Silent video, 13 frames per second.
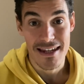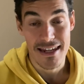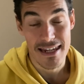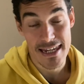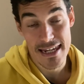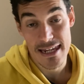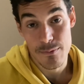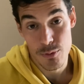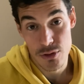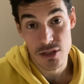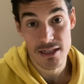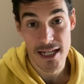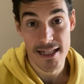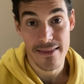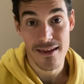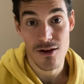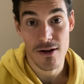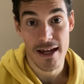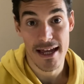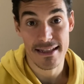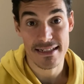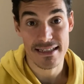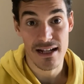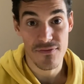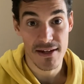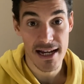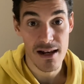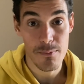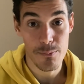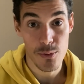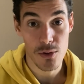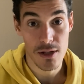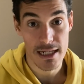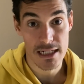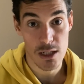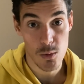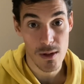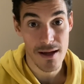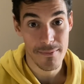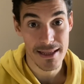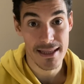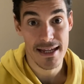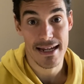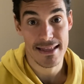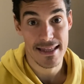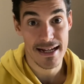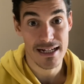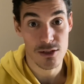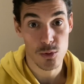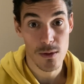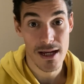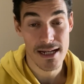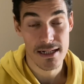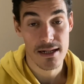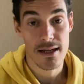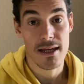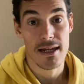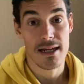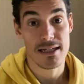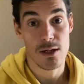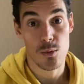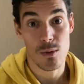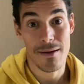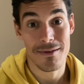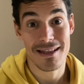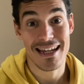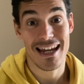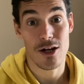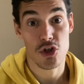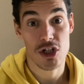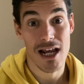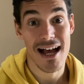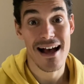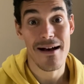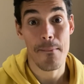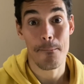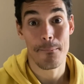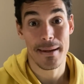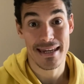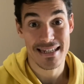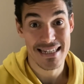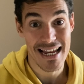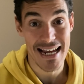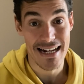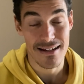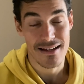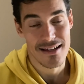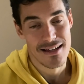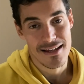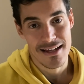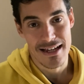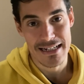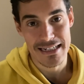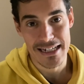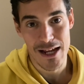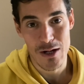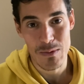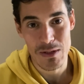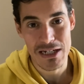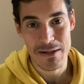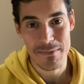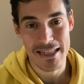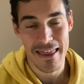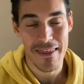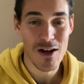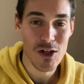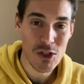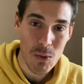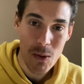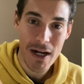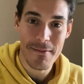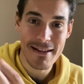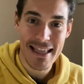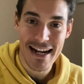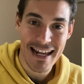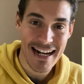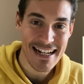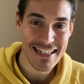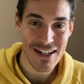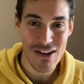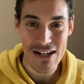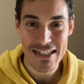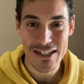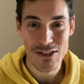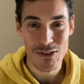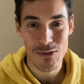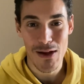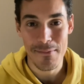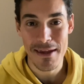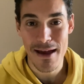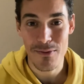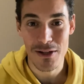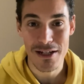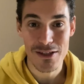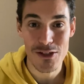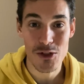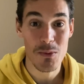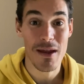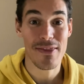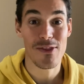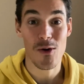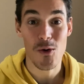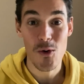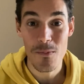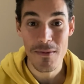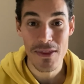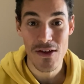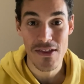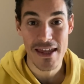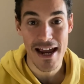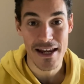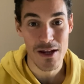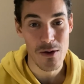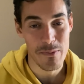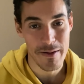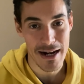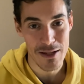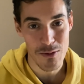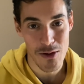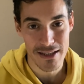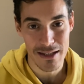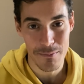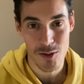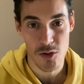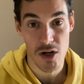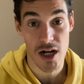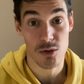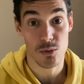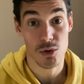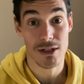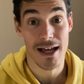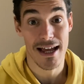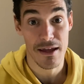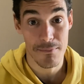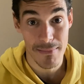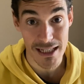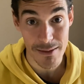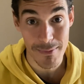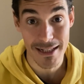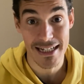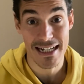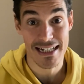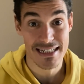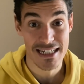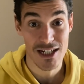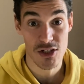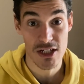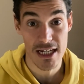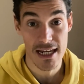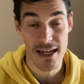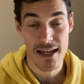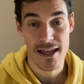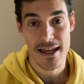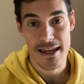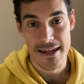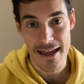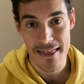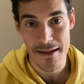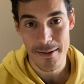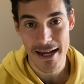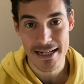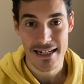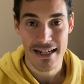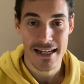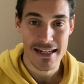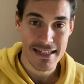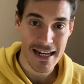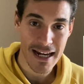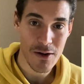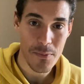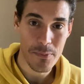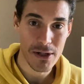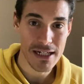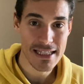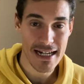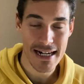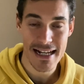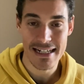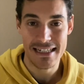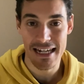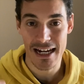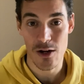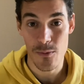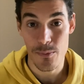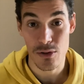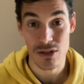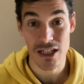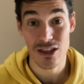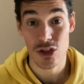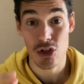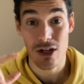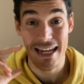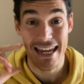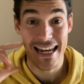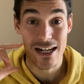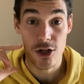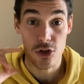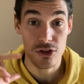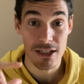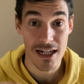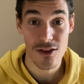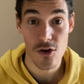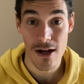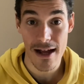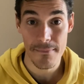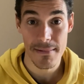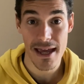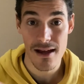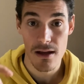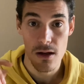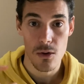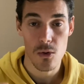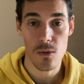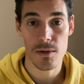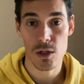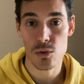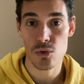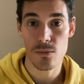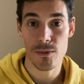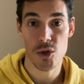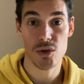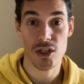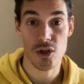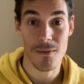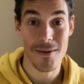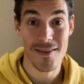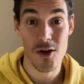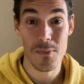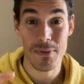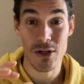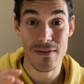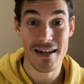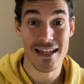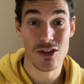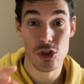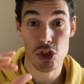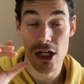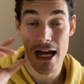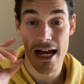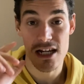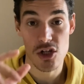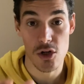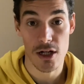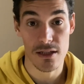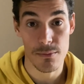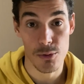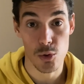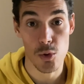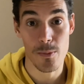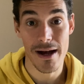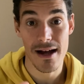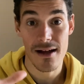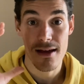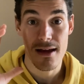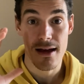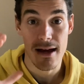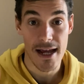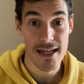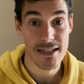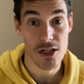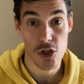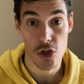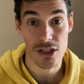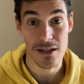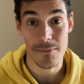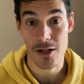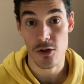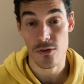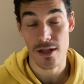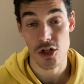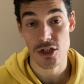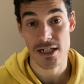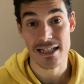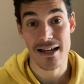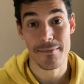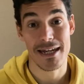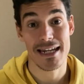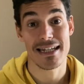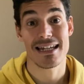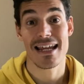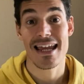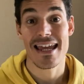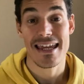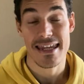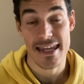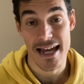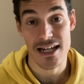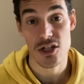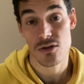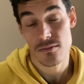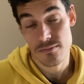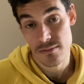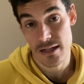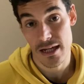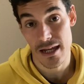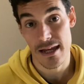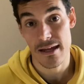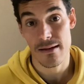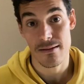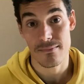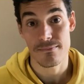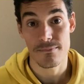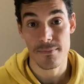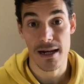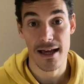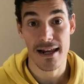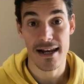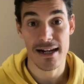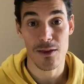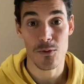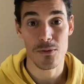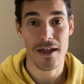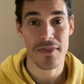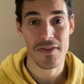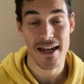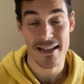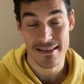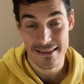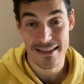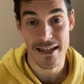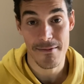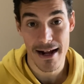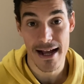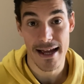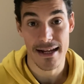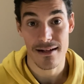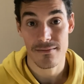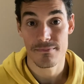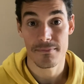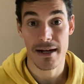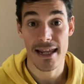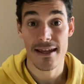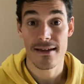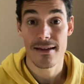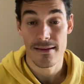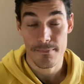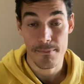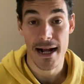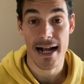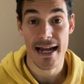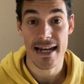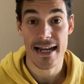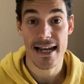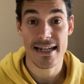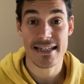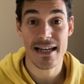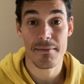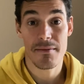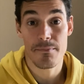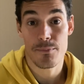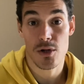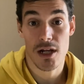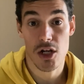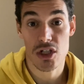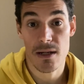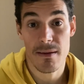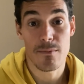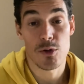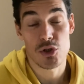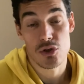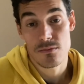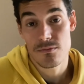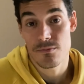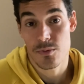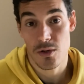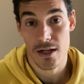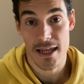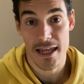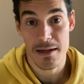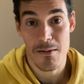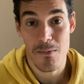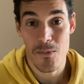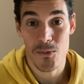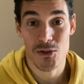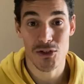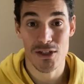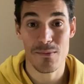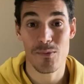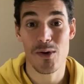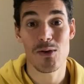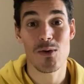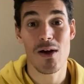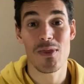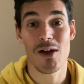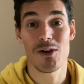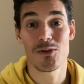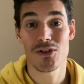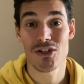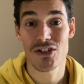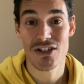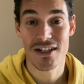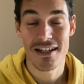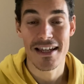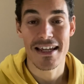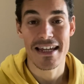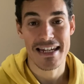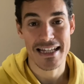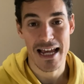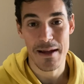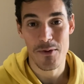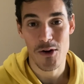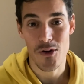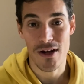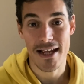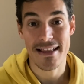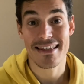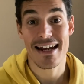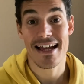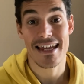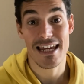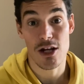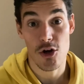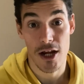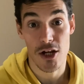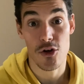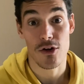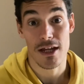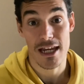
Y pues ya te digo, quédate hasta el final porque seguramente que tengas dudas y seguramente que nos haga pensar. Así que como siempre te digo, suscríbete al canal si no lo has hecho todavía porque estoy subiendo un vídeo diario para ayudarte a mejorar tu nota en matemáticas sí o sí. Y además, síguenos por Instagram, síguenos por TikTok, el contenido cambia un minuto, un minutito y medio, pero directos a eso que te preocupa, a ese error típico de los exámenes y a eso que, valga la redundancia, te va a caer, ¿vale? Va a caer en el examen, ¿por qué lo sabemos? Porque ya llevamos mucho tiempo ayudando a alumnos y sabemos lo que entra y lo que no.